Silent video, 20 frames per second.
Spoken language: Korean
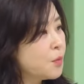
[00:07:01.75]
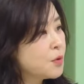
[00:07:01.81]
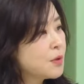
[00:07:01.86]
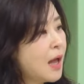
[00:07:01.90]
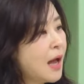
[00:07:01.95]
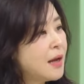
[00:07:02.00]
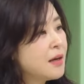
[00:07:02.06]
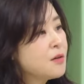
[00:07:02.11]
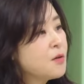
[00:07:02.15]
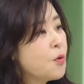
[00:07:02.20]

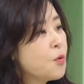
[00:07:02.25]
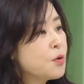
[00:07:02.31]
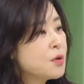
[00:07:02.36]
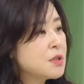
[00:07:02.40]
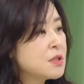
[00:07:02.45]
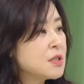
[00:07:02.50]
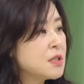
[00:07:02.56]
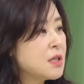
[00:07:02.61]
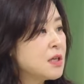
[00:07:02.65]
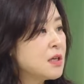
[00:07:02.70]
다른 거
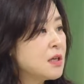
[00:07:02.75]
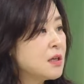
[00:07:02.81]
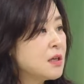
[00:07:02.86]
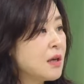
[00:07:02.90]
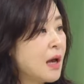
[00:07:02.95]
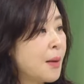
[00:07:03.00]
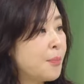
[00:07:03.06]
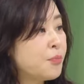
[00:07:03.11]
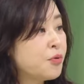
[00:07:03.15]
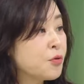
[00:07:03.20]
혹시
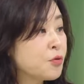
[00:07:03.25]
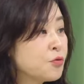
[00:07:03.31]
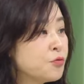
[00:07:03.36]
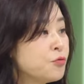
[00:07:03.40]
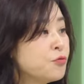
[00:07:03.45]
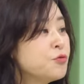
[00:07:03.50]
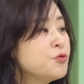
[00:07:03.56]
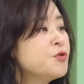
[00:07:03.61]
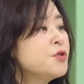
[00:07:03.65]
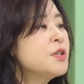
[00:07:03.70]
앞으로
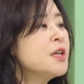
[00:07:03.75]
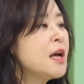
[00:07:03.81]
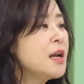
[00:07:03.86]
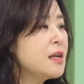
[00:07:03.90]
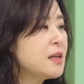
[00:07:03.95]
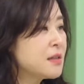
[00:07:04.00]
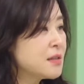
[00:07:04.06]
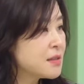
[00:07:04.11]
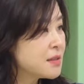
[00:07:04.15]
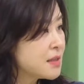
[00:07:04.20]
꾸준히 할
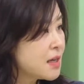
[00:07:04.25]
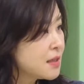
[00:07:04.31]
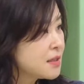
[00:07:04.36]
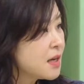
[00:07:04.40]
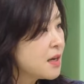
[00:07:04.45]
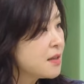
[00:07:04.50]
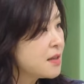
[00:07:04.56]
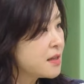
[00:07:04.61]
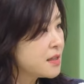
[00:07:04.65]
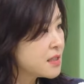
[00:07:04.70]
일들
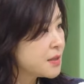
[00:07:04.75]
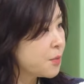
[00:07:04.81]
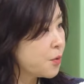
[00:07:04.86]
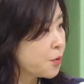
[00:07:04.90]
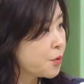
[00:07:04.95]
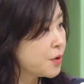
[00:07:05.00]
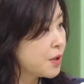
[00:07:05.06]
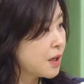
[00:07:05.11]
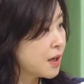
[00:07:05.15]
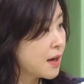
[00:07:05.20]
찾아야 될지
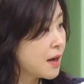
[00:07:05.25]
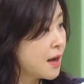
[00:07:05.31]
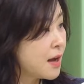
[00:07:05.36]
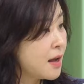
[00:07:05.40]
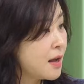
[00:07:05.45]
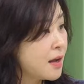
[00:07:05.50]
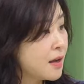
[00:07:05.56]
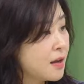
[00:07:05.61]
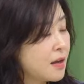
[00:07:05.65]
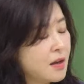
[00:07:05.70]

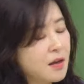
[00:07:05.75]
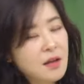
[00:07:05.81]
모르니까